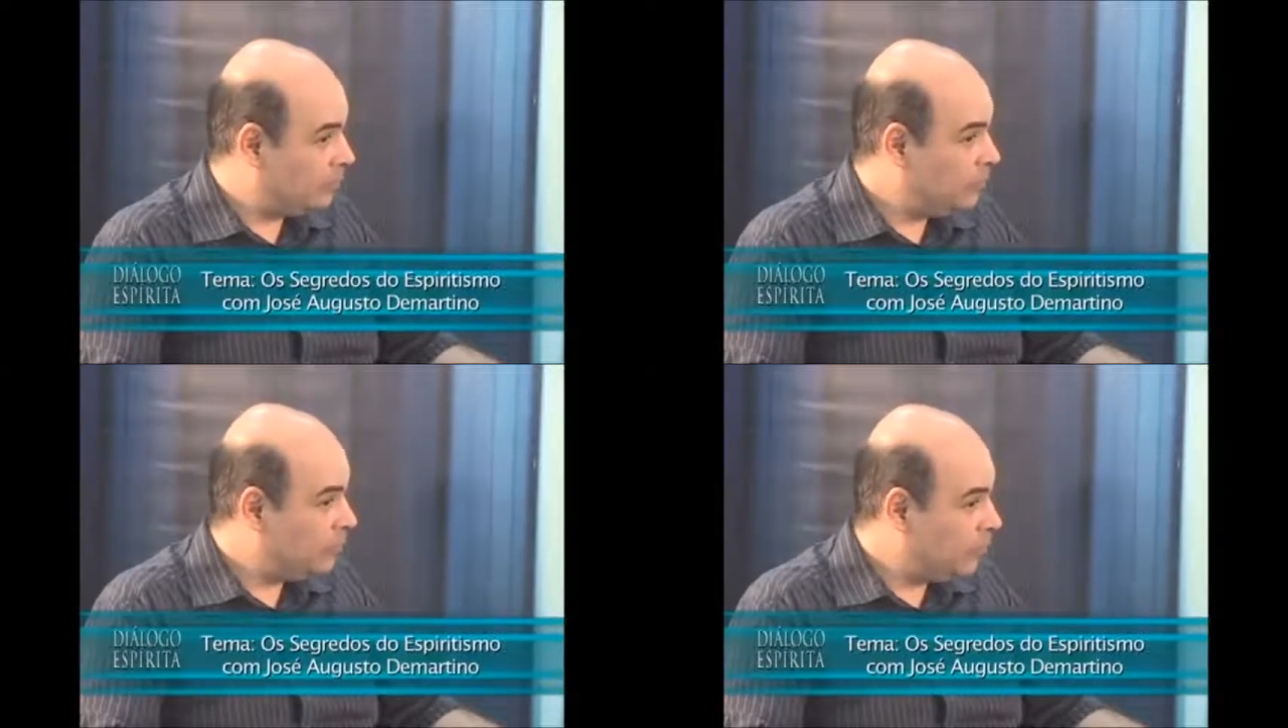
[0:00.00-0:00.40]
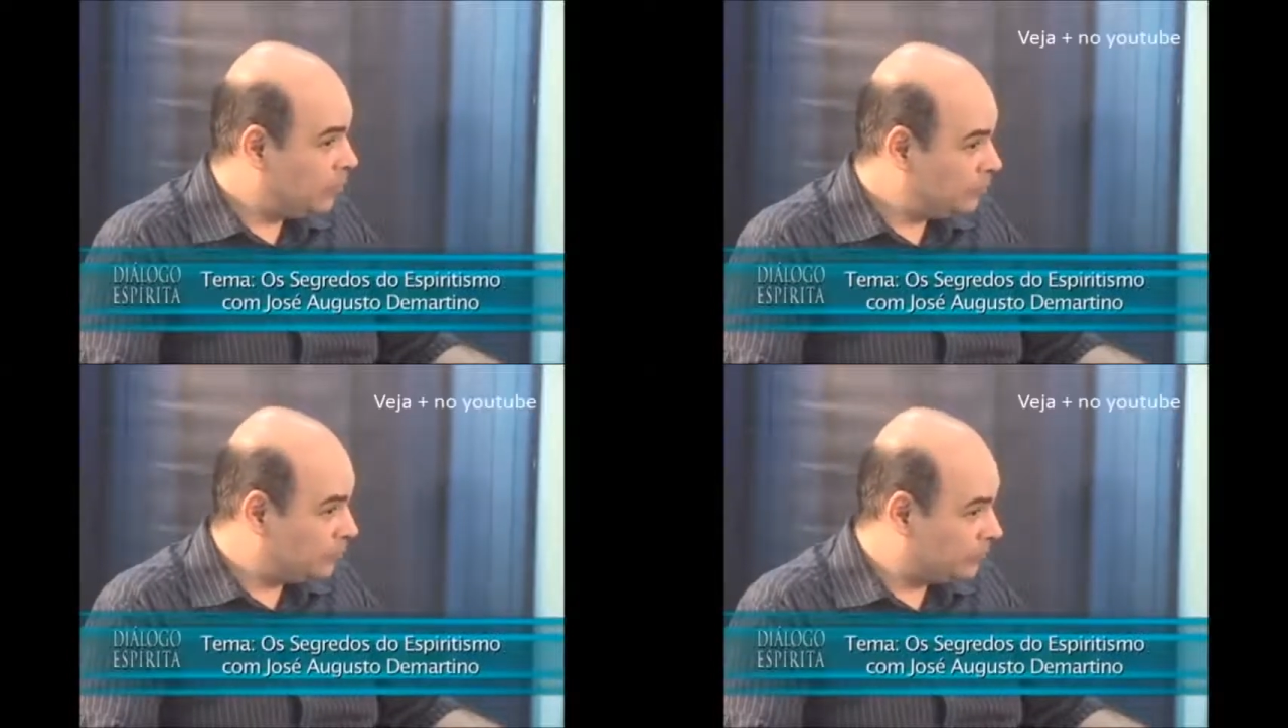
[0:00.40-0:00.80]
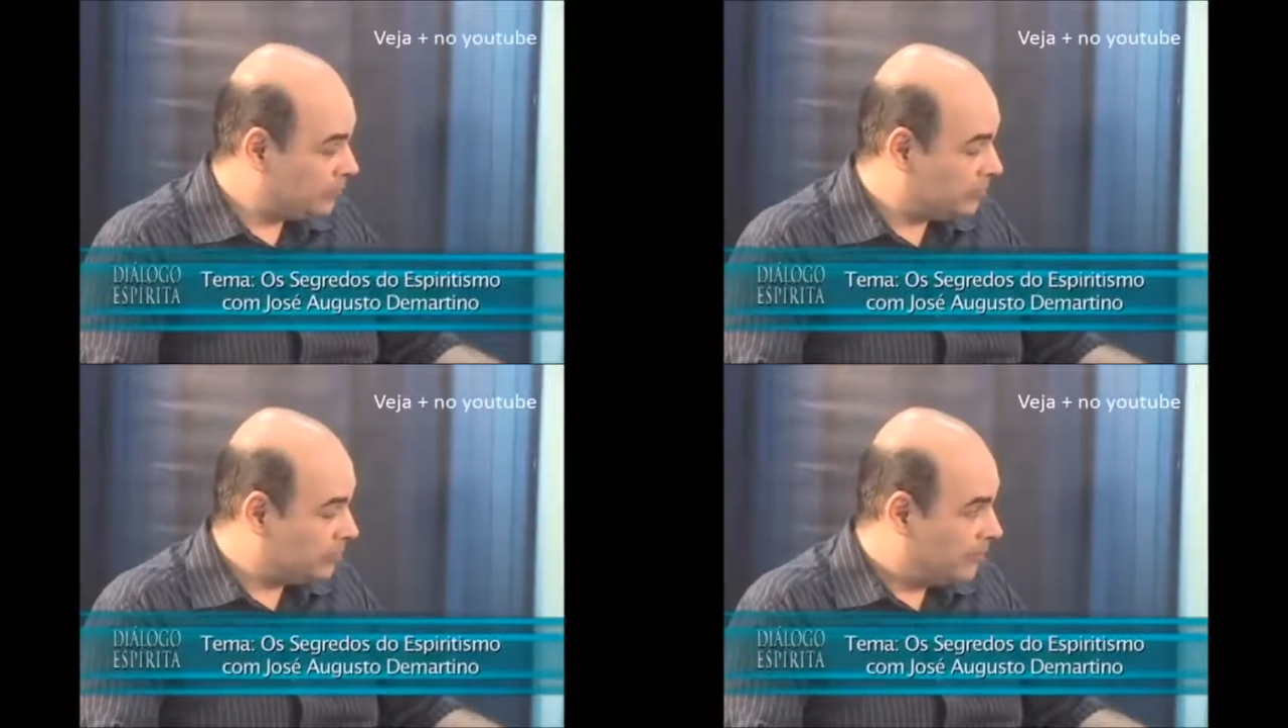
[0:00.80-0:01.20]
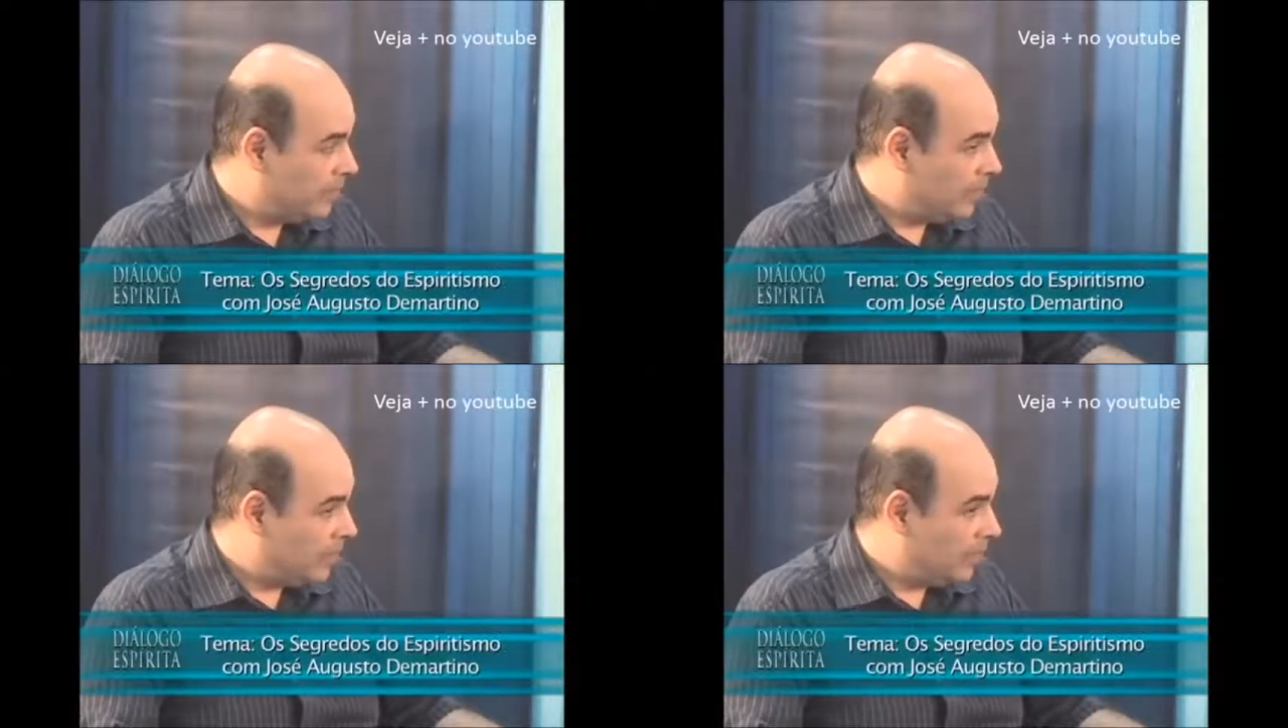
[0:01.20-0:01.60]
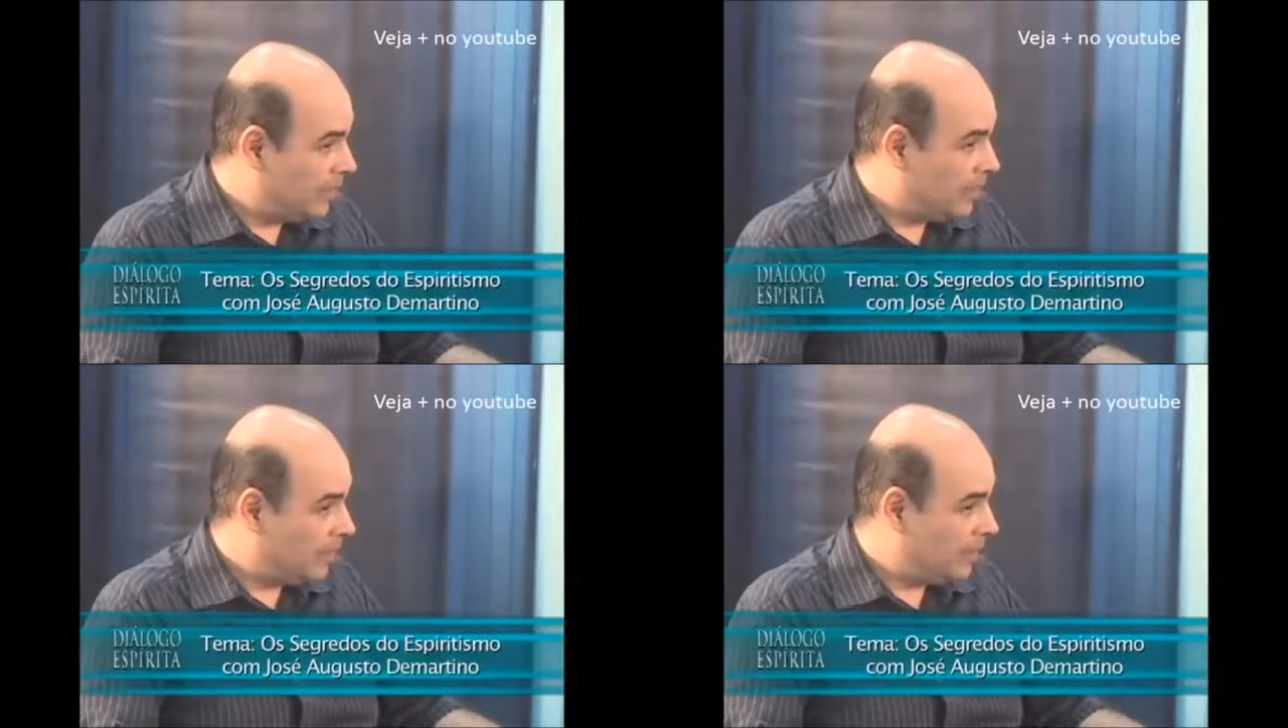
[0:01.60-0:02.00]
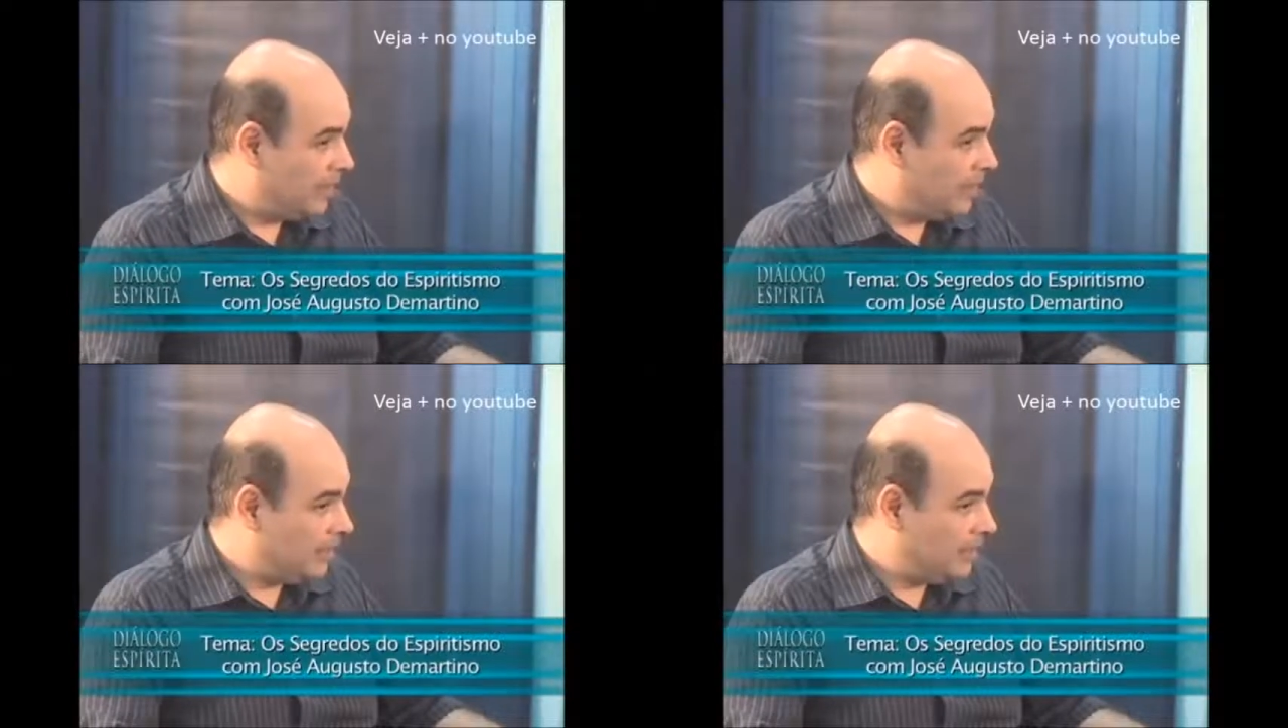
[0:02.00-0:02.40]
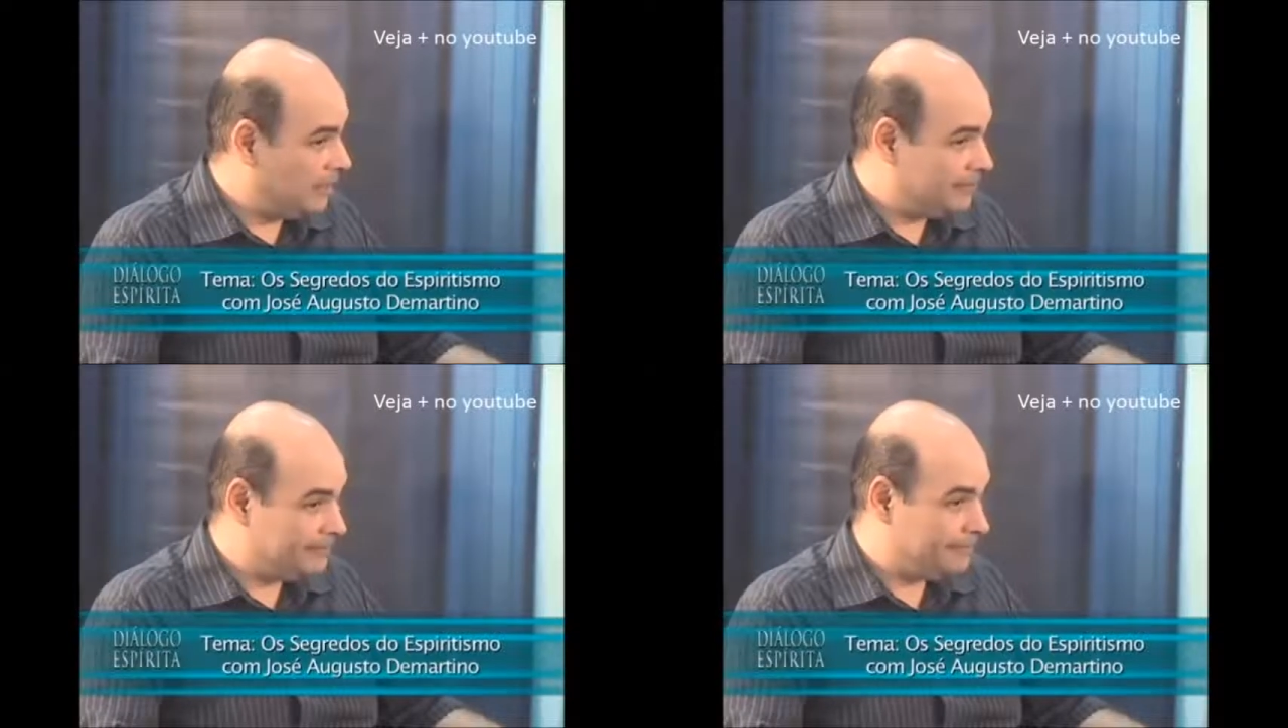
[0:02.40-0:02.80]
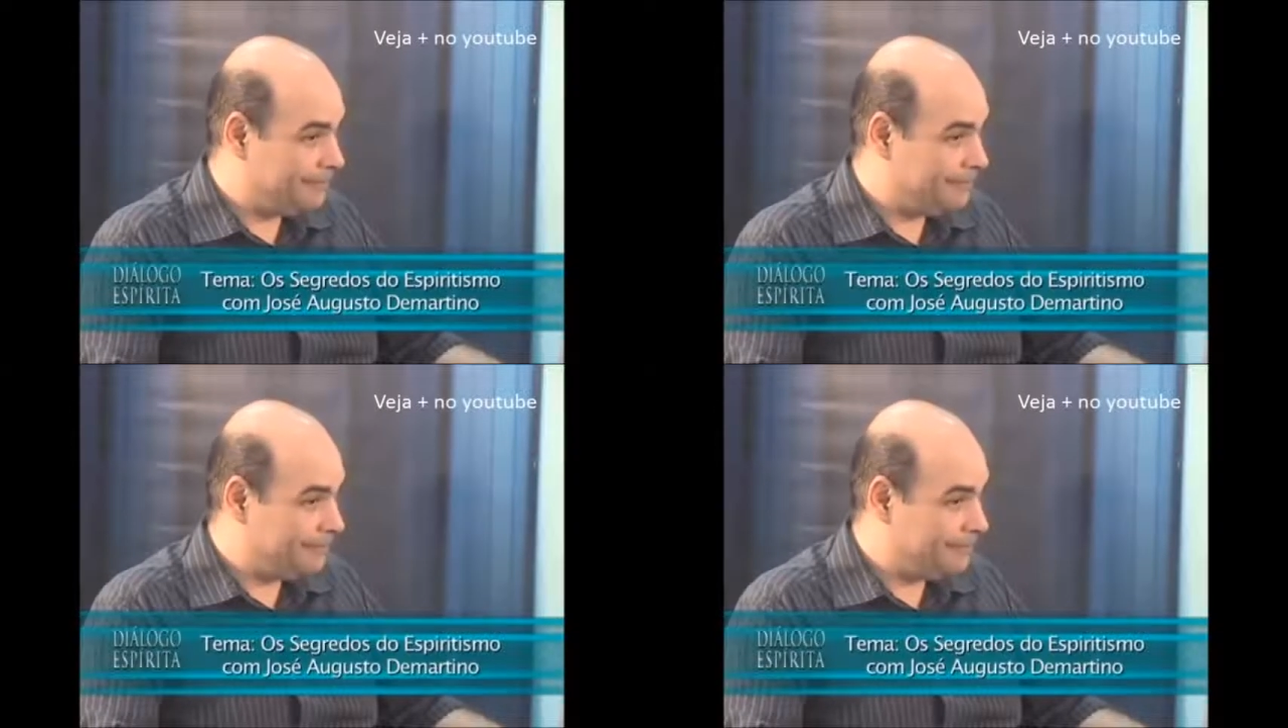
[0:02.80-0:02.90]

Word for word: no outro é, é,